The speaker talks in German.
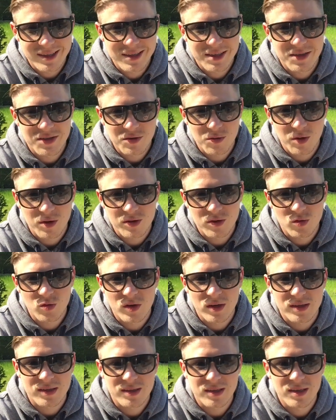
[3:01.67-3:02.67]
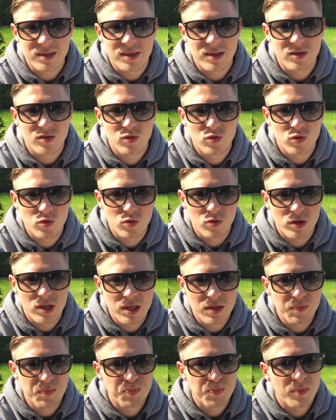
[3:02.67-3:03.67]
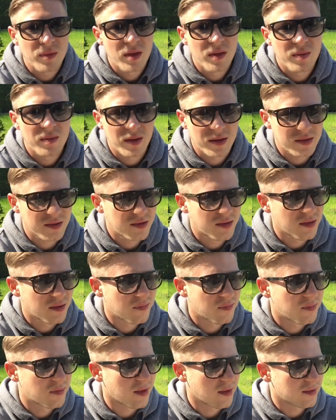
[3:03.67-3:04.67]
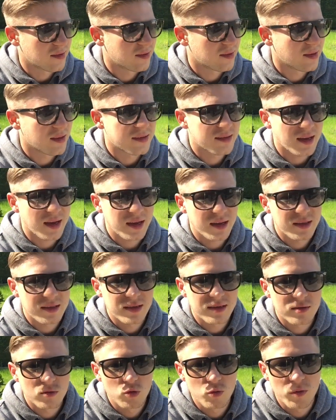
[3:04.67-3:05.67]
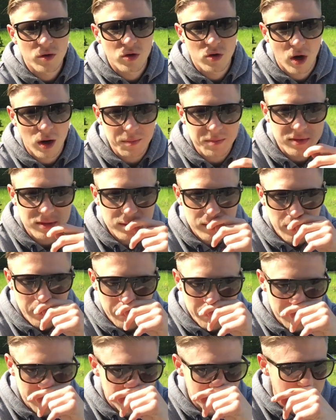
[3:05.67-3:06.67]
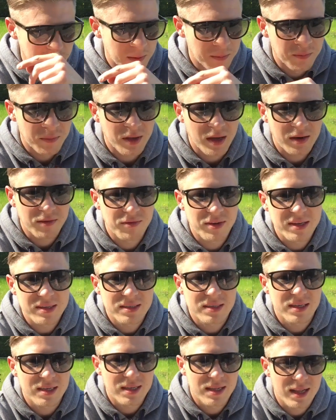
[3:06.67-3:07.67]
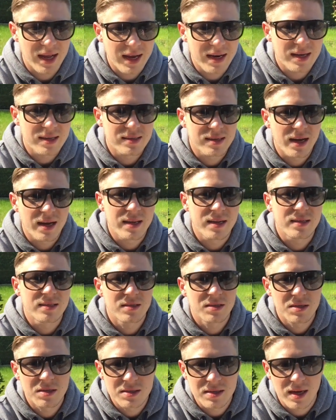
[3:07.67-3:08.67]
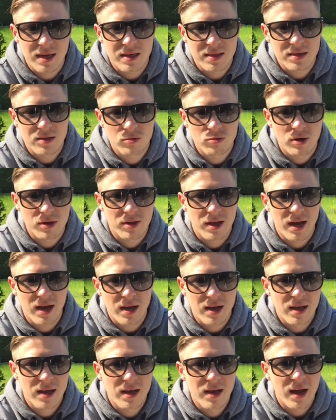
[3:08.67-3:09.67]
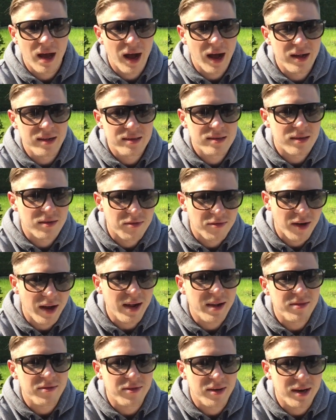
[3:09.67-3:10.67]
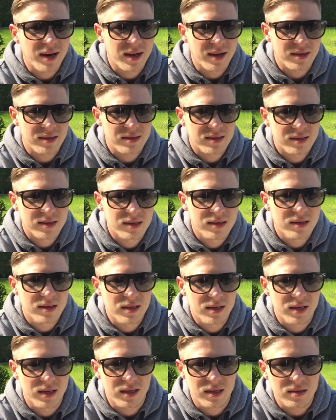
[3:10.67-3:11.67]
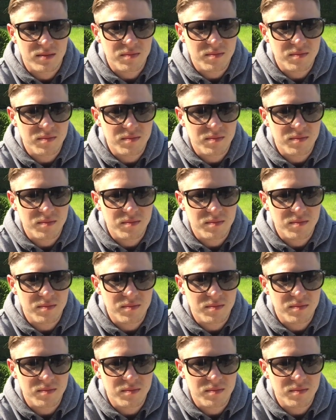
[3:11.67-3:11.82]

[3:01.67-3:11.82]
ist es sogar so, dass in der Psychologie, dass, dass die Sache, die du bekommst, ähm, kann wesentlich kleiner sein als die Sache, die du danach als Gefallen verlangst. Ja?